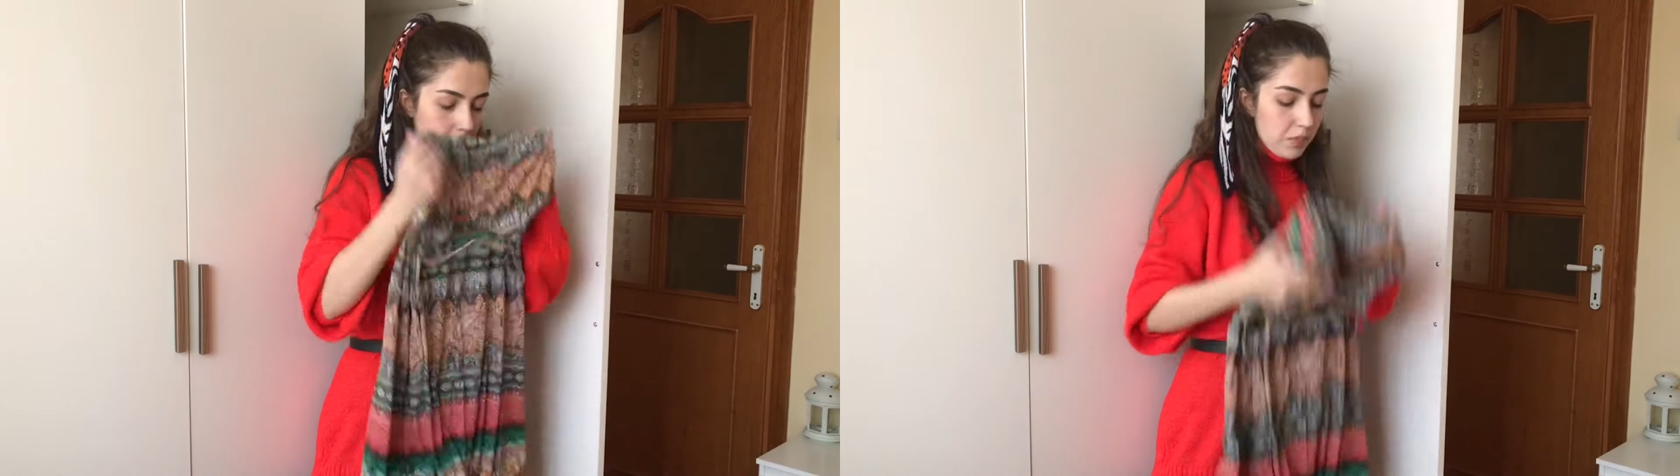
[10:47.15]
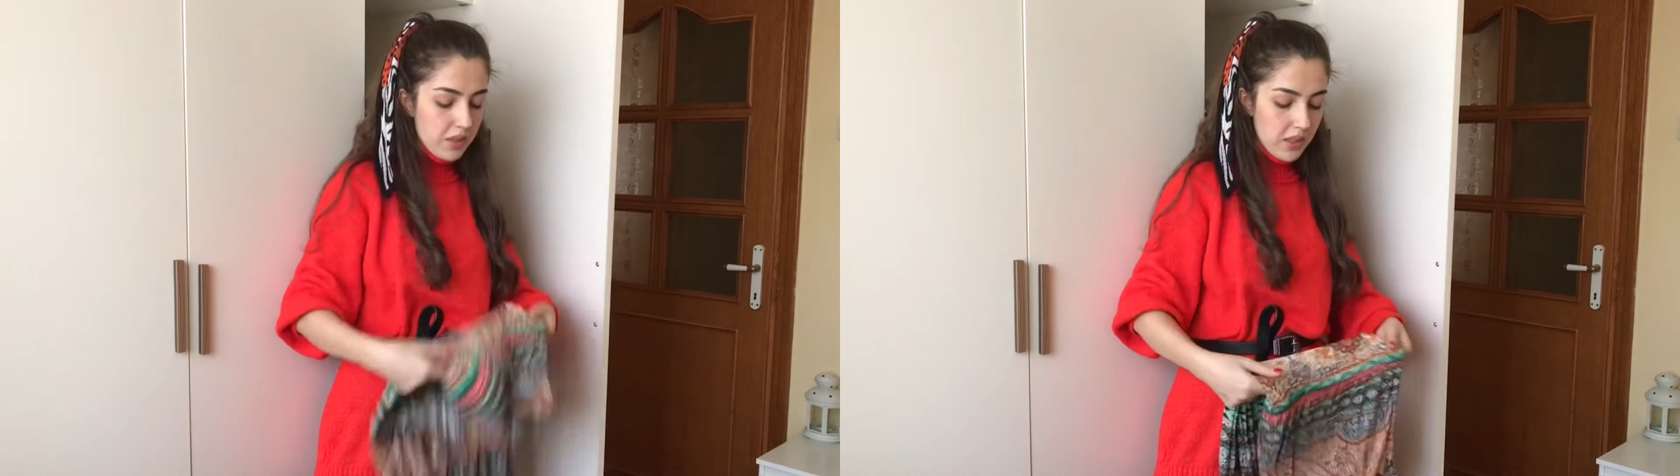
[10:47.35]

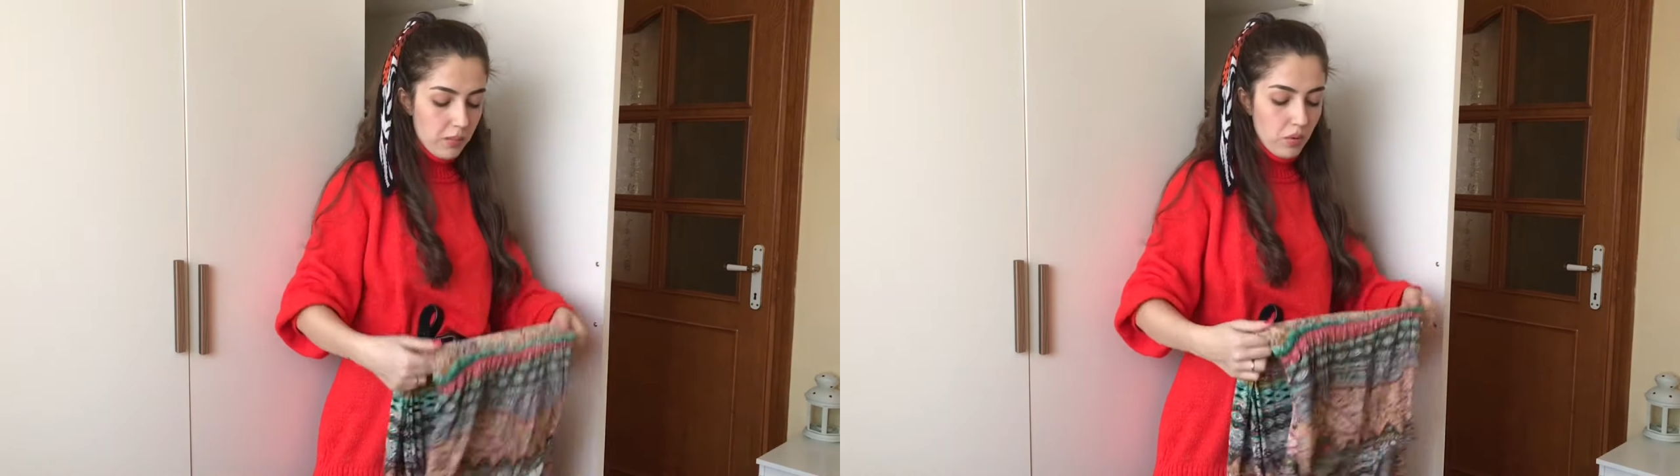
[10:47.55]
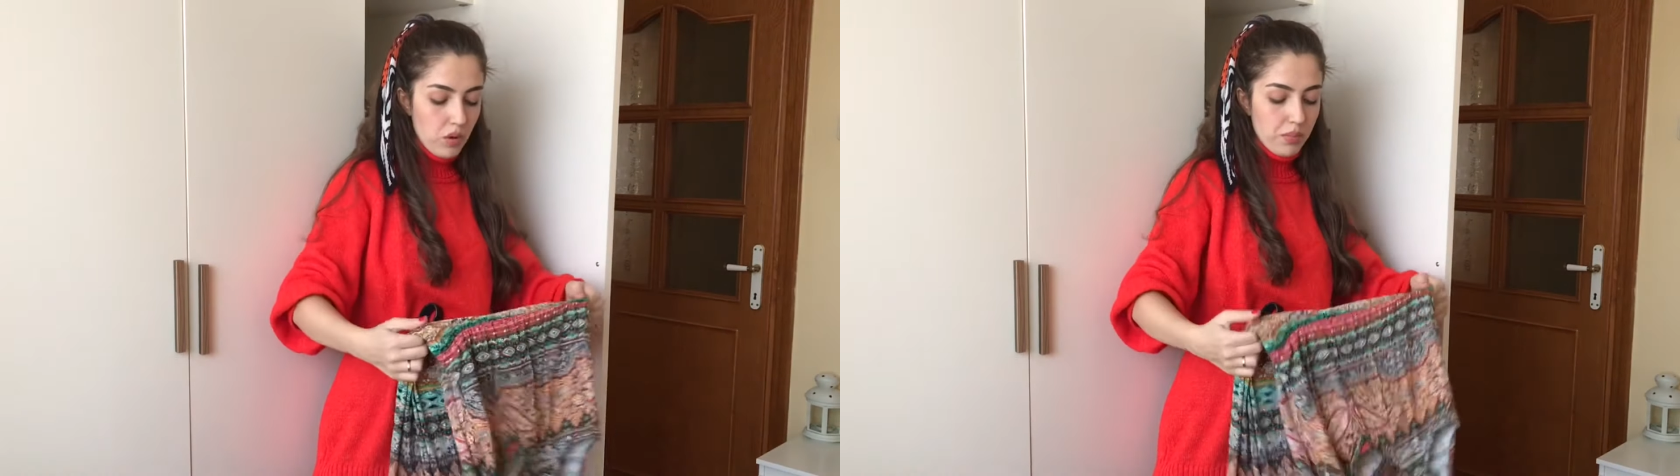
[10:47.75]
Bir tek
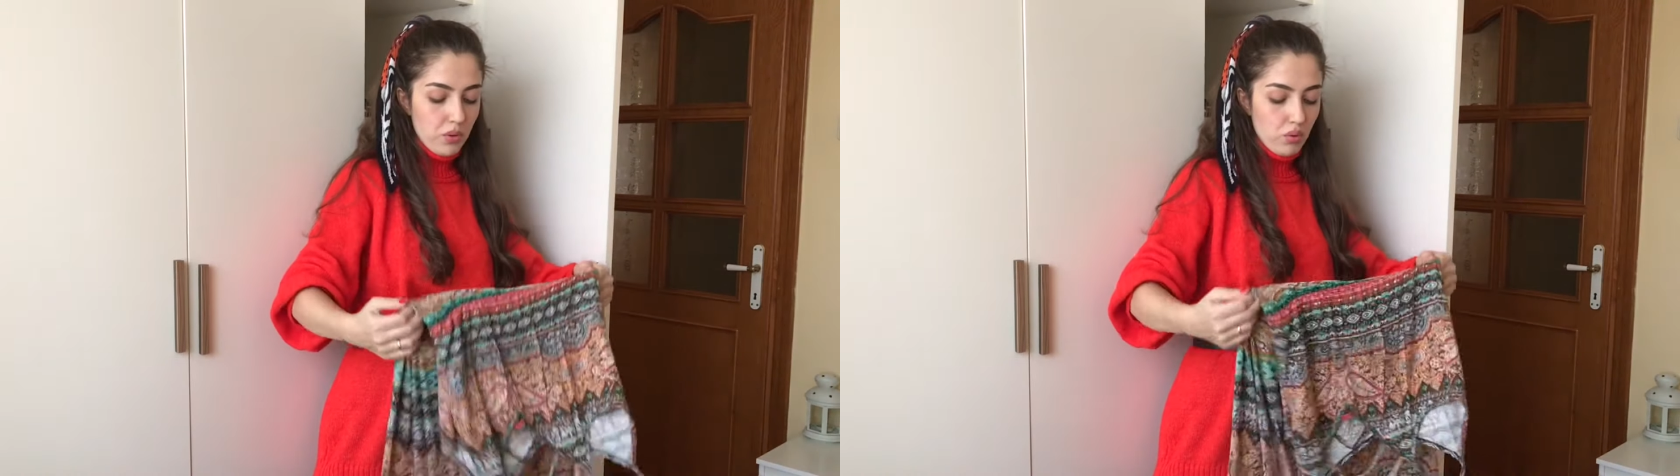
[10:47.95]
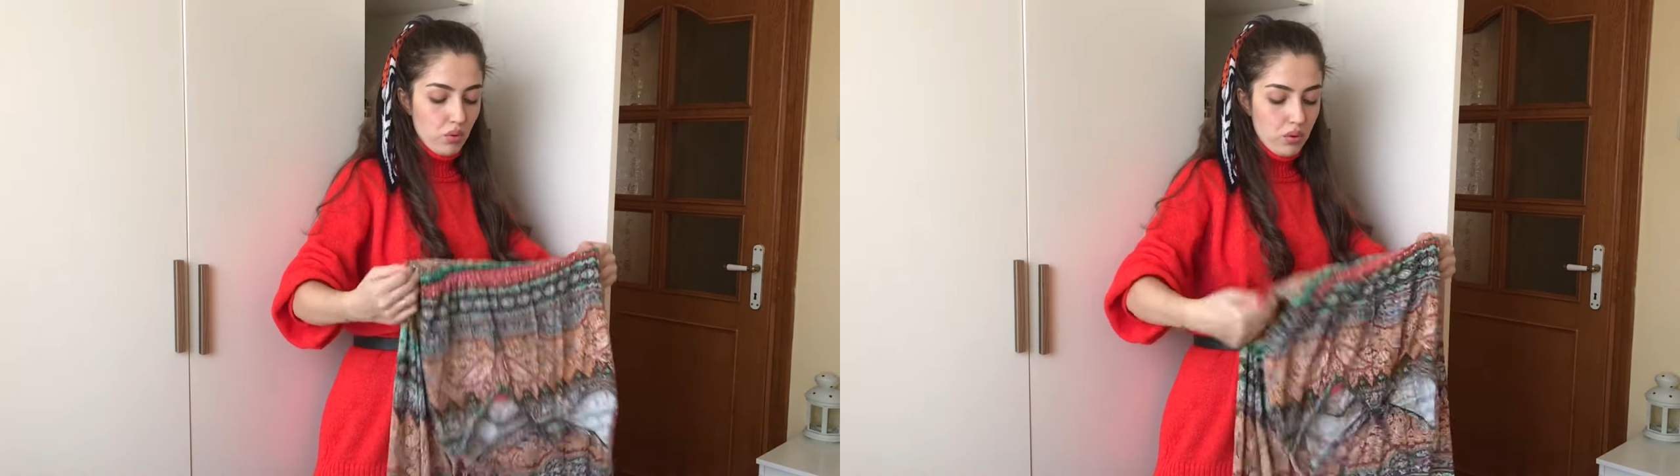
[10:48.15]
böyle bir
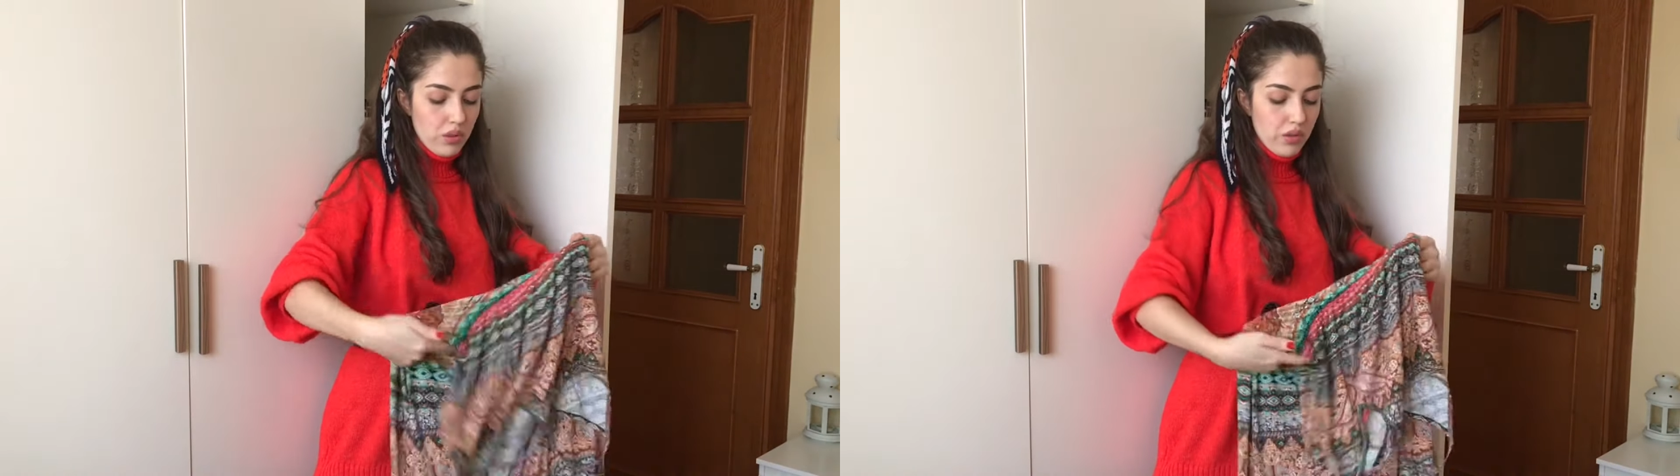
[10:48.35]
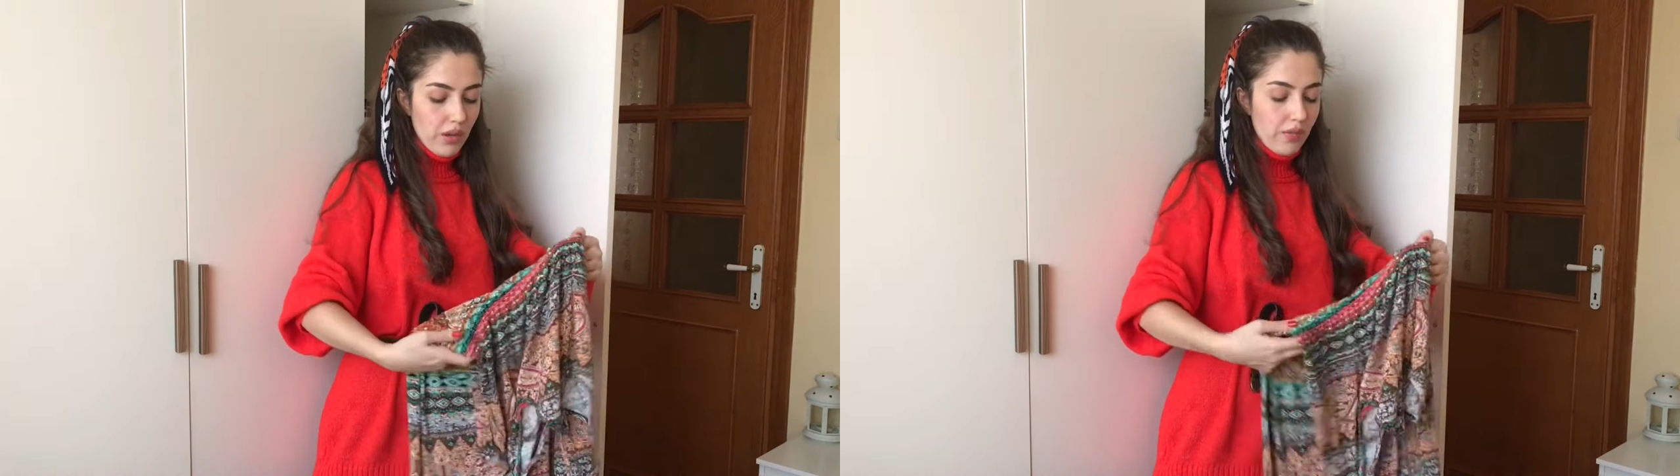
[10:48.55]

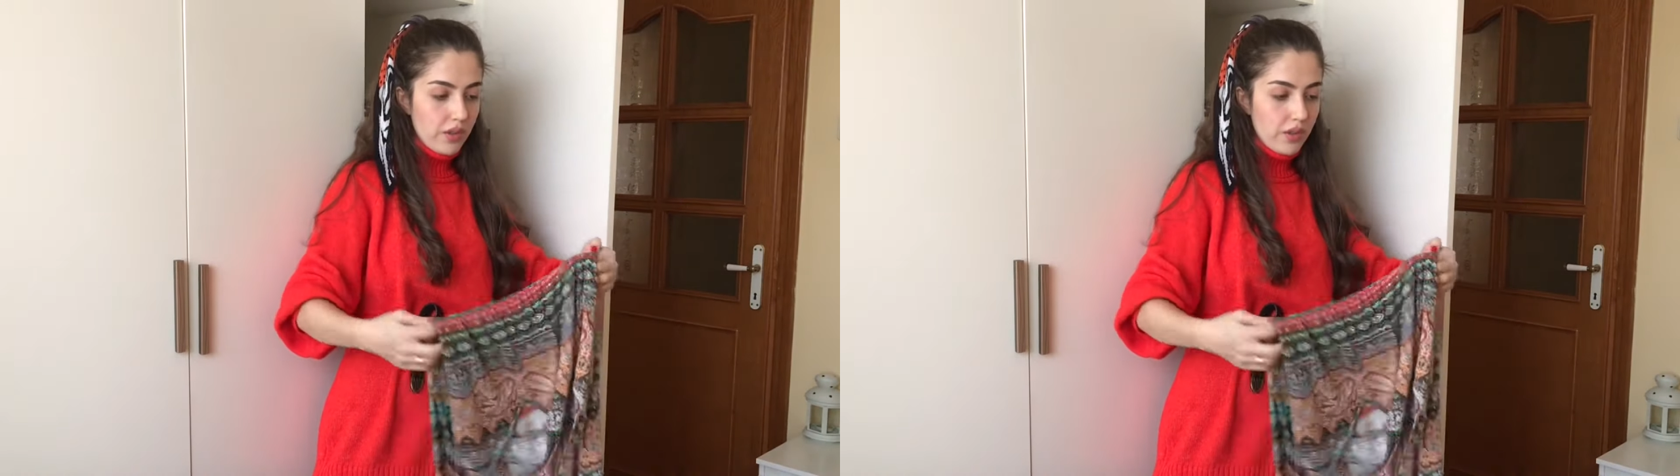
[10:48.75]
ütüleyeceğim,